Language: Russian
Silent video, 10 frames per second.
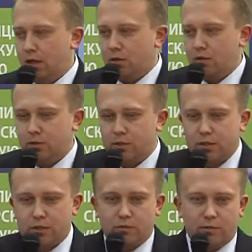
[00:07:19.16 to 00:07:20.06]
То есть
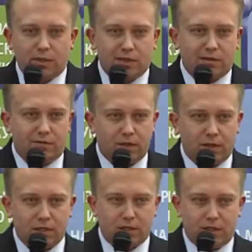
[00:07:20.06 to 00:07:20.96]
большинство методов
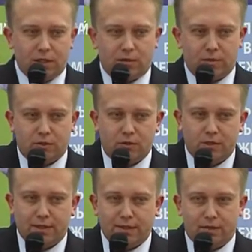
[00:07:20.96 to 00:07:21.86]
анализа рынка
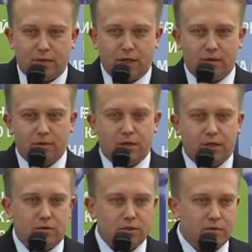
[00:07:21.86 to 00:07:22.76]
построены на нормальном или
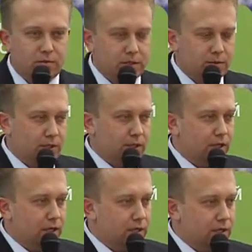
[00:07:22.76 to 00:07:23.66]
гауссовом
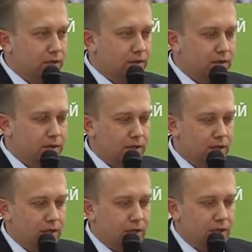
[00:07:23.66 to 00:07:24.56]
распределении.
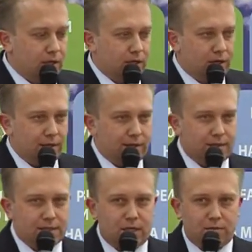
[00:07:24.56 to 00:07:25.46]

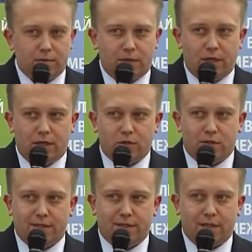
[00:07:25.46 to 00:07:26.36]
На самом деле, то
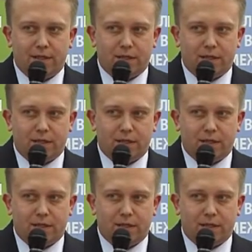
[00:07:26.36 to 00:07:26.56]
есть это